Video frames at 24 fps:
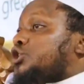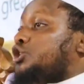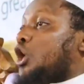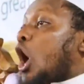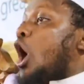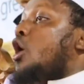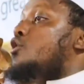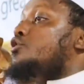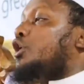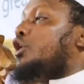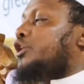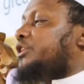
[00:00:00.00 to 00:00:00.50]

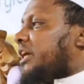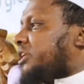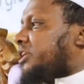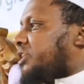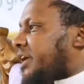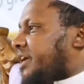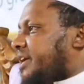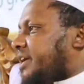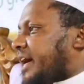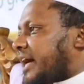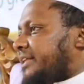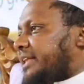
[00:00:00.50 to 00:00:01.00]
যৌনতা
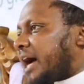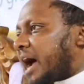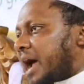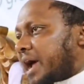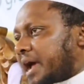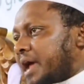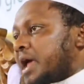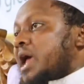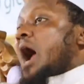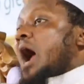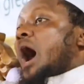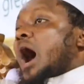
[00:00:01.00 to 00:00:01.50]
শিক্ষা
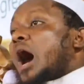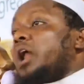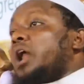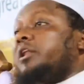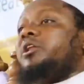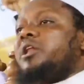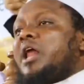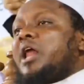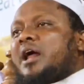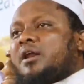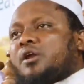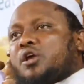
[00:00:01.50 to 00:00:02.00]
দেয়
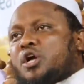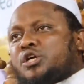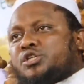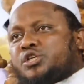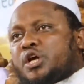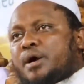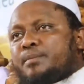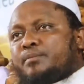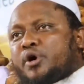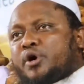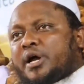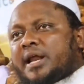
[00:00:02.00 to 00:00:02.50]
আল্লাহর
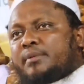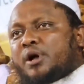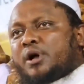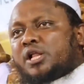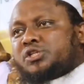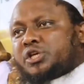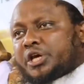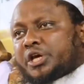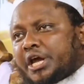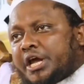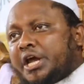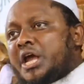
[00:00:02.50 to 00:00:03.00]
কসম করে
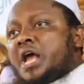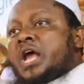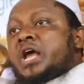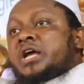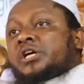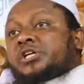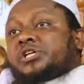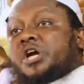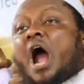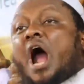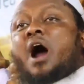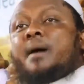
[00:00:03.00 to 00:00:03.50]
বলছি
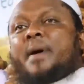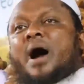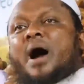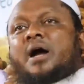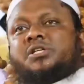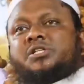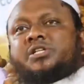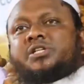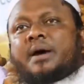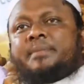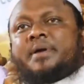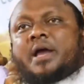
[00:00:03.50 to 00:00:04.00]

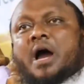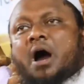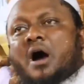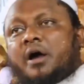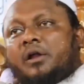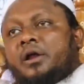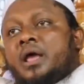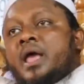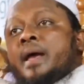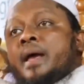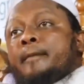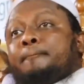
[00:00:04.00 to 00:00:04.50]
শাহবাগ
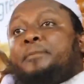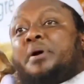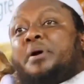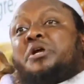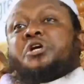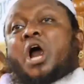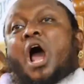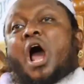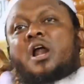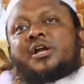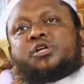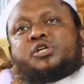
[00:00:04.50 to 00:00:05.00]
জামিয়ার
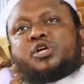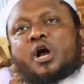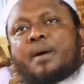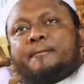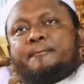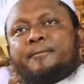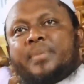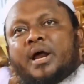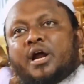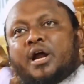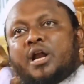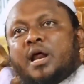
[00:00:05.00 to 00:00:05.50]
বিশাল
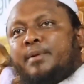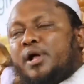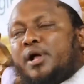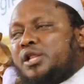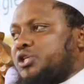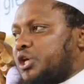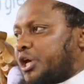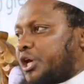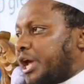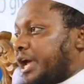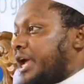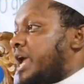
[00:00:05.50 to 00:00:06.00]
সম্মেলনে
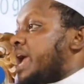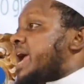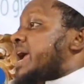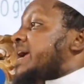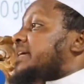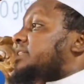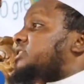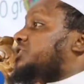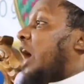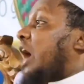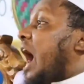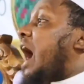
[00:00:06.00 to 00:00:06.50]
বলছি
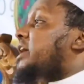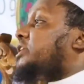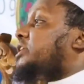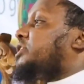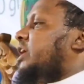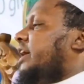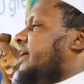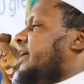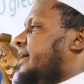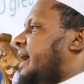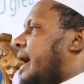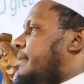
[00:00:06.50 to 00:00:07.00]
যে
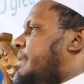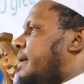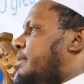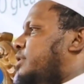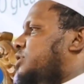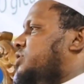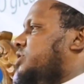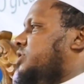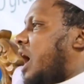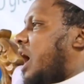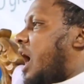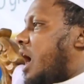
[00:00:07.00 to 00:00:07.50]
শিক্ষা
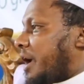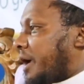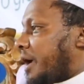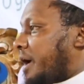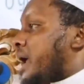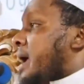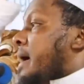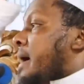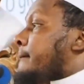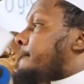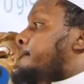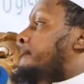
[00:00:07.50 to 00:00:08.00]
ব্যবস্থায়
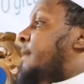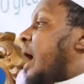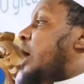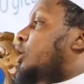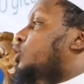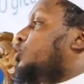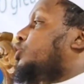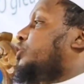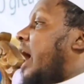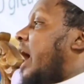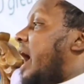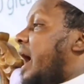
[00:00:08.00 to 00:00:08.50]

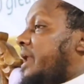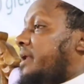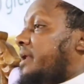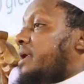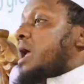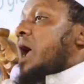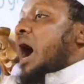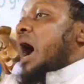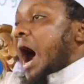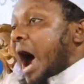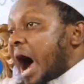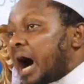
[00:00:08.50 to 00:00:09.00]
মানুষের
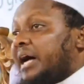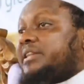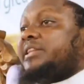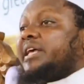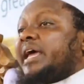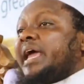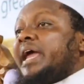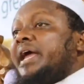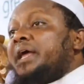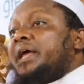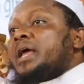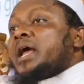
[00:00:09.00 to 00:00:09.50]

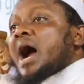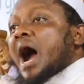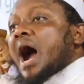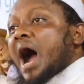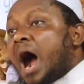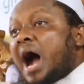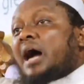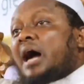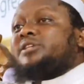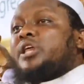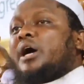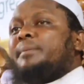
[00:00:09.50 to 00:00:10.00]
আদি
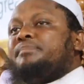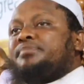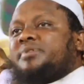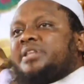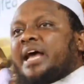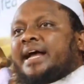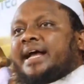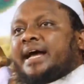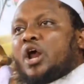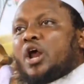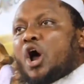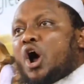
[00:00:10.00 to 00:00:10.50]
আদম
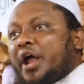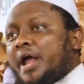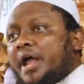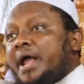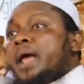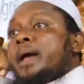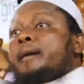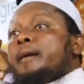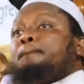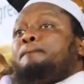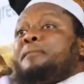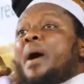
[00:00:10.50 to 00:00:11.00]
থেকে নয়
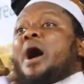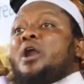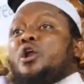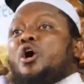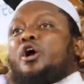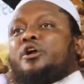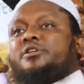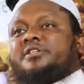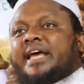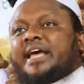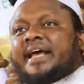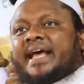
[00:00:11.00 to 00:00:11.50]

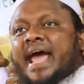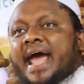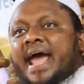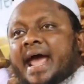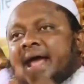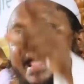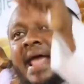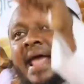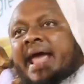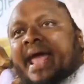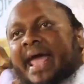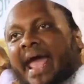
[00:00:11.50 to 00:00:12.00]
বানর থেকে
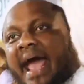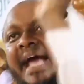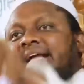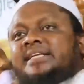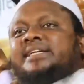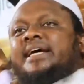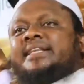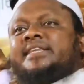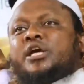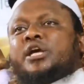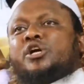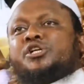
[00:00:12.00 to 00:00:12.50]
এই
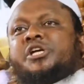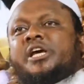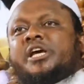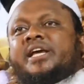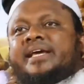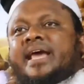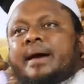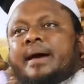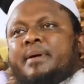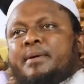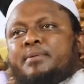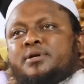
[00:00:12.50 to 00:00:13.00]
জাতীয়
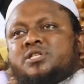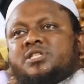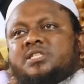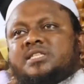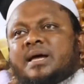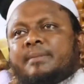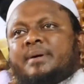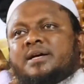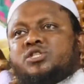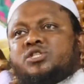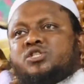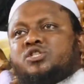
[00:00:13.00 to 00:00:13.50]
শিক্ষা
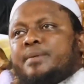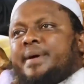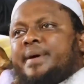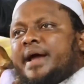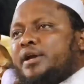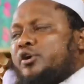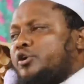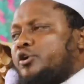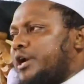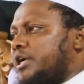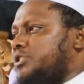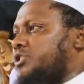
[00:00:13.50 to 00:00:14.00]
ব্যবস্থা
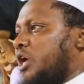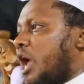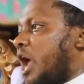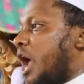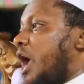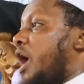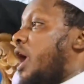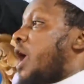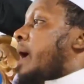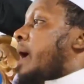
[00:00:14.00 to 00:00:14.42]
বাস্তবায়ন করেছে